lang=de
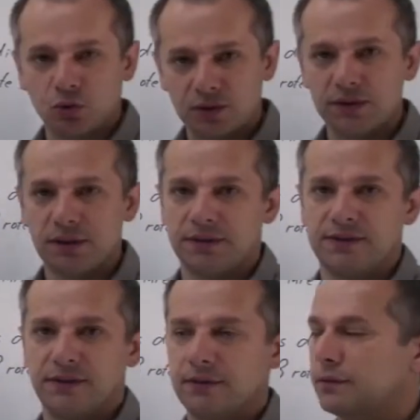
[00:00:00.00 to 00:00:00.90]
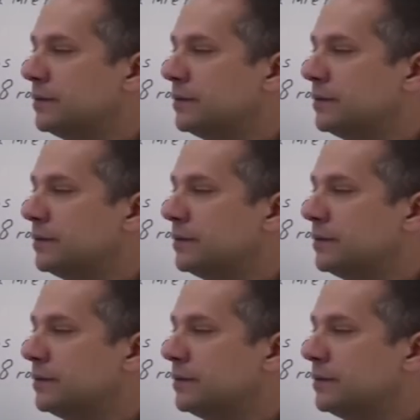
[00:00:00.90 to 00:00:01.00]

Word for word: Rote drin sind.